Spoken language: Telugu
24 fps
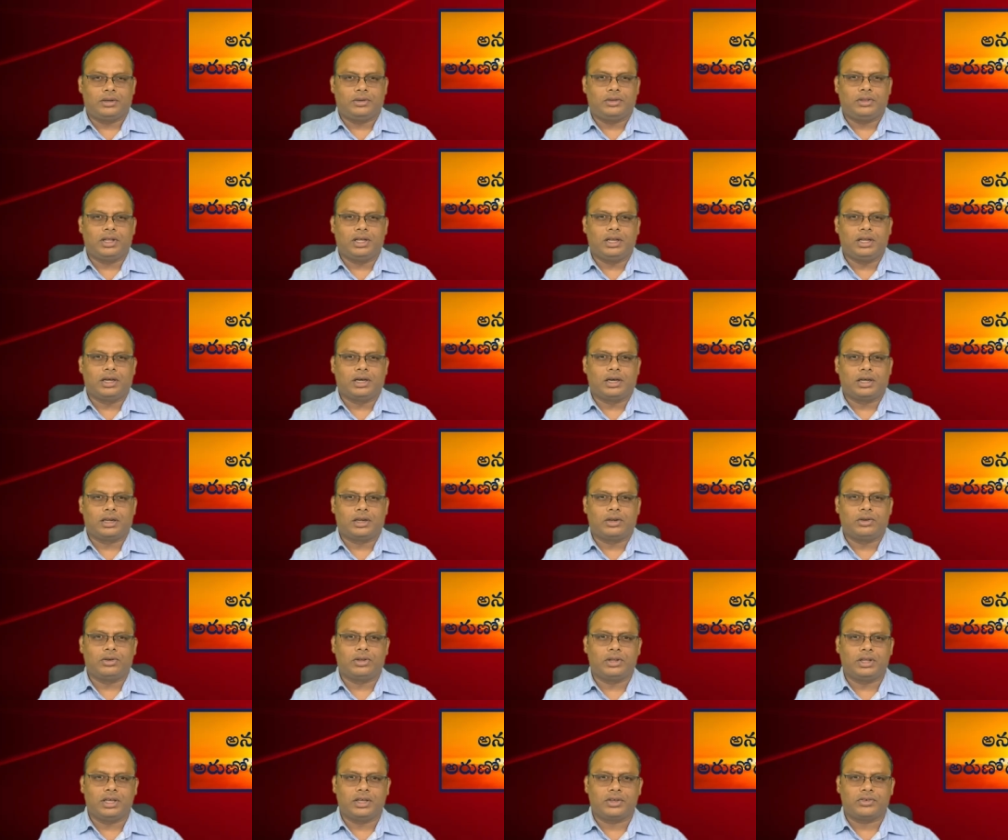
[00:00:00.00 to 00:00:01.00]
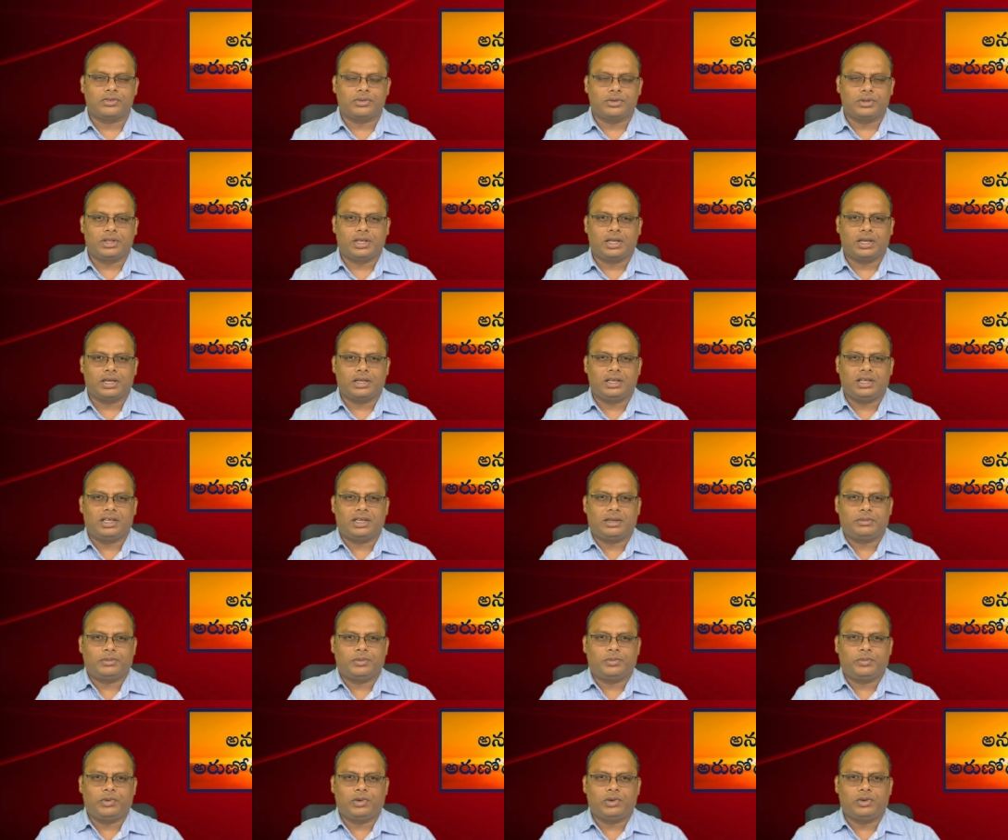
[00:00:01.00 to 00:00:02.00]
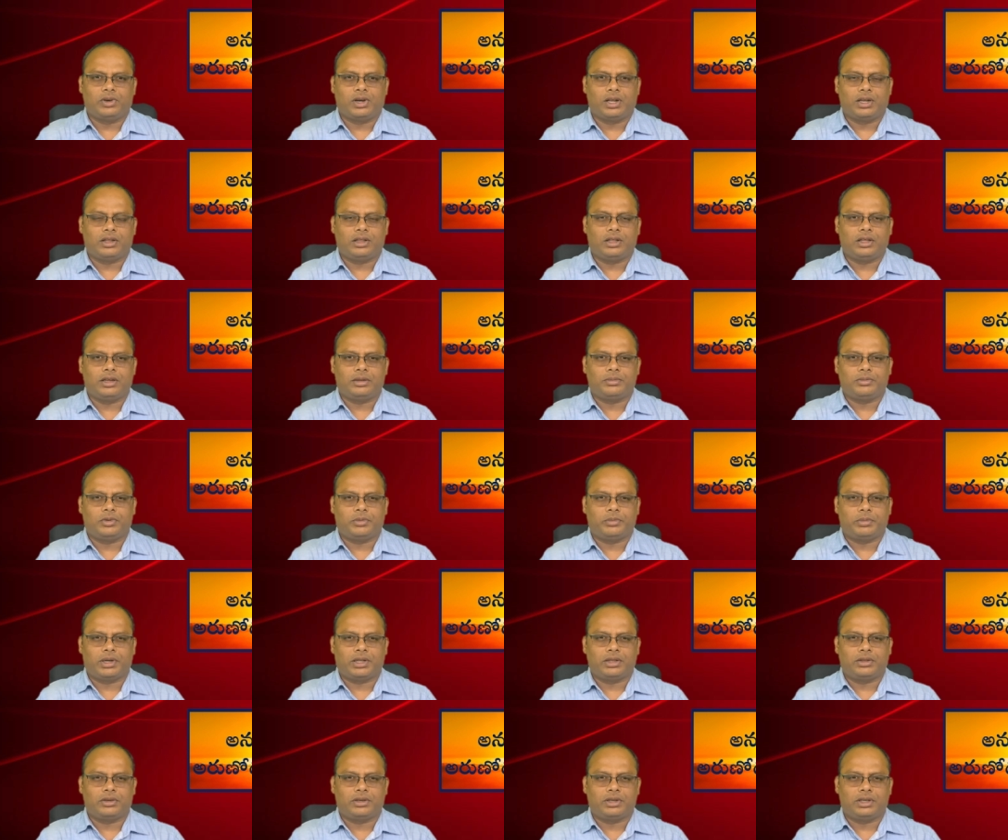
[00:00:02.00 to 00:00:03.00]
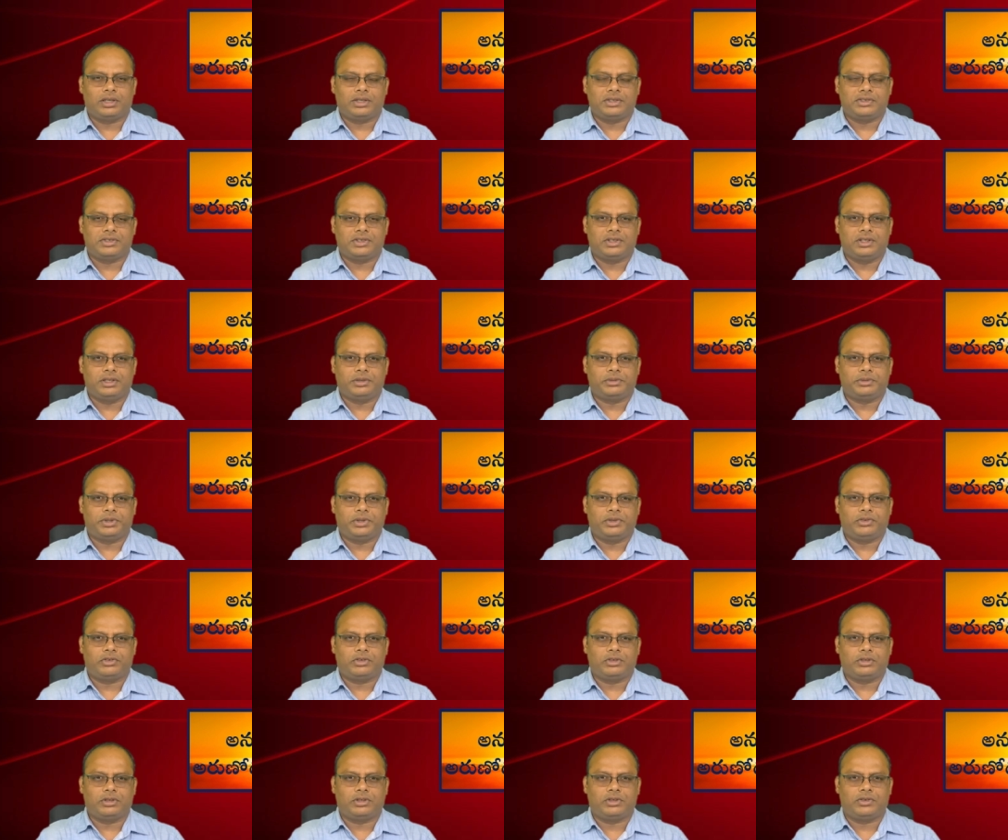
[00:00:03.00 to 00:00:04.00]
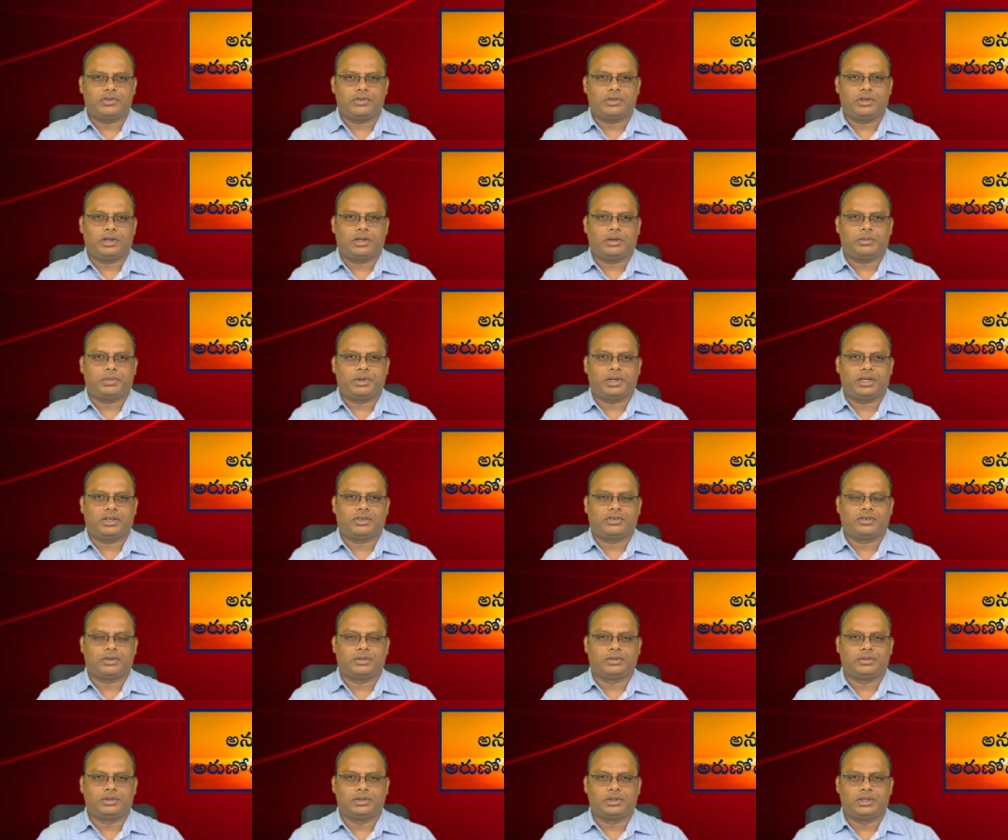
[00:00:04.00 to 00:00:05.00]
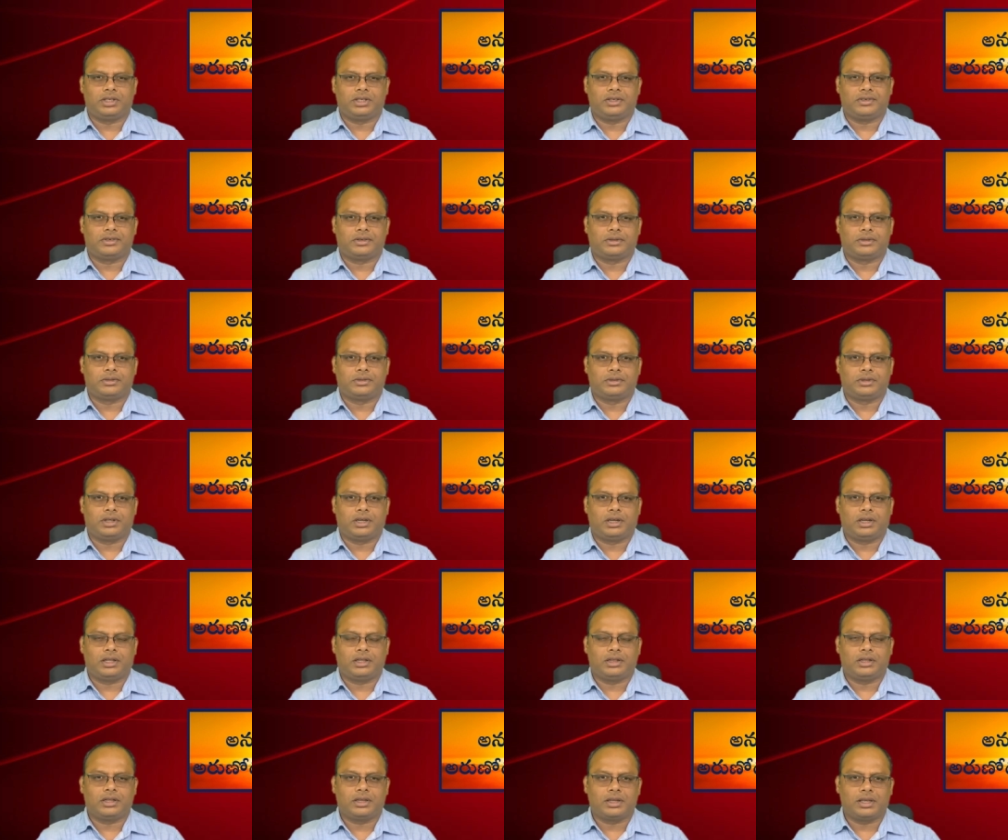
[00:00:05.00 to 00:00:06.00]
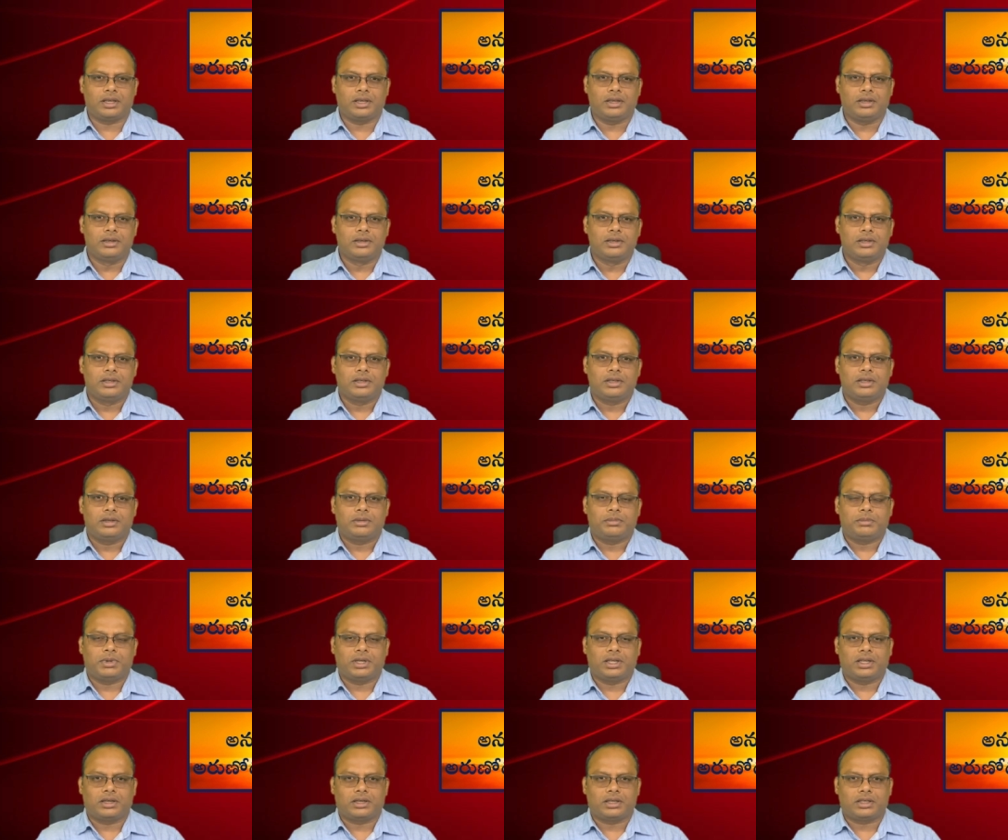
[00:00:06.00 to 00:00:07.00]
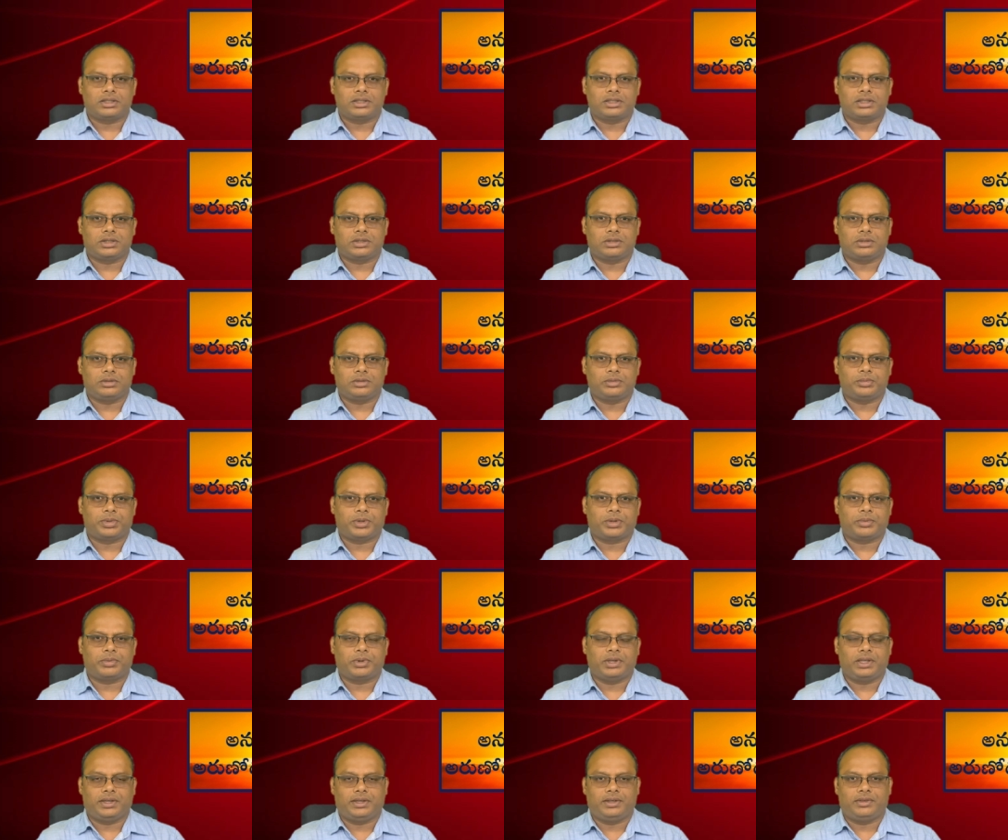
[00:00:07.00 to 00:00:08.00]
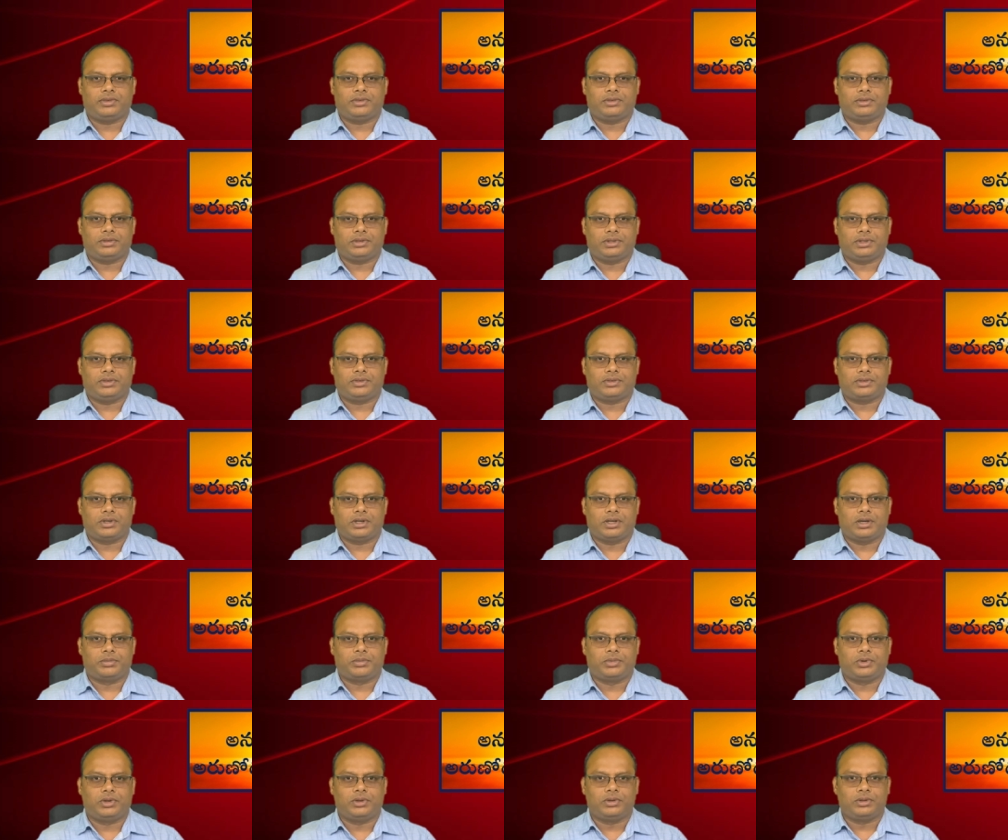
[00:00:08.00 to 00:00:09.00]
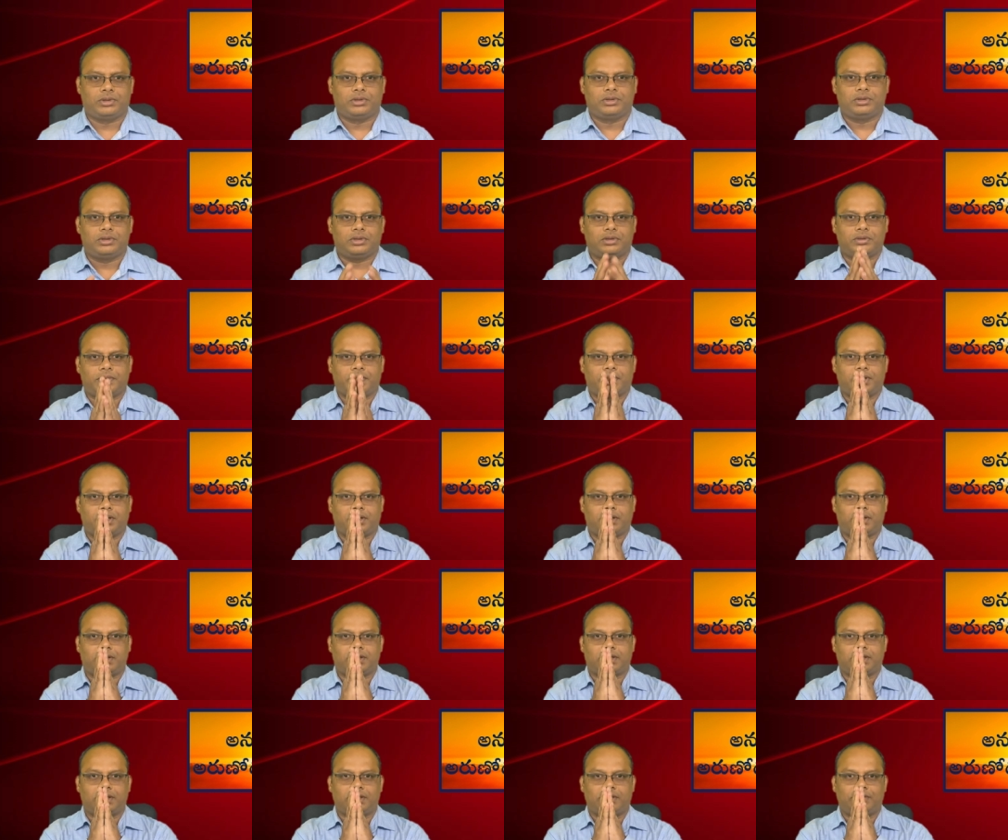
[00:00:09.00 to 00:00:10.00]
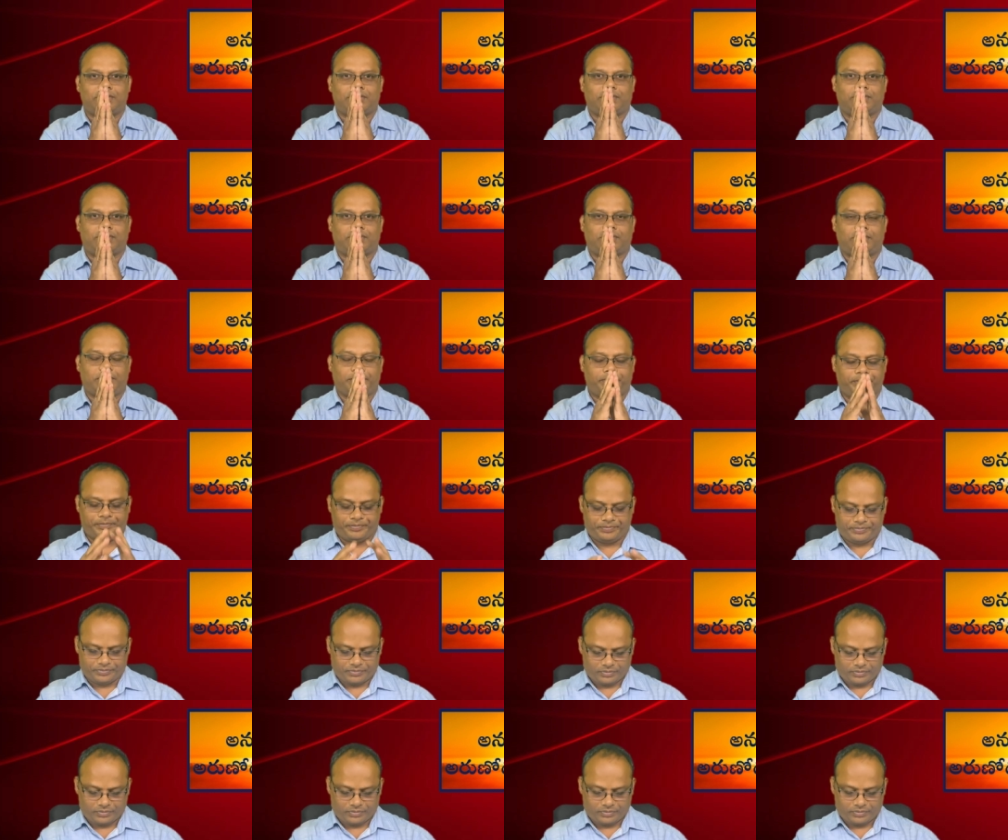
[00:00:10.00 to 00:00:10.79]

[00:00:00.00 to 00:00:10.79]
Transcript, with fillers: అనుదిన అరుణోదయ స్థుతి కార్యక్రమంలో అనుదినము మాతో కలిసి దేవుడిని స్థుతిస్తున్న ప్రియ సహోదరి సహోదరులందరికీ మన రక్షకుడు ప్రభు నేసుక్రీస్తునాములో వందనాలు తెలియజేస్తున్నాం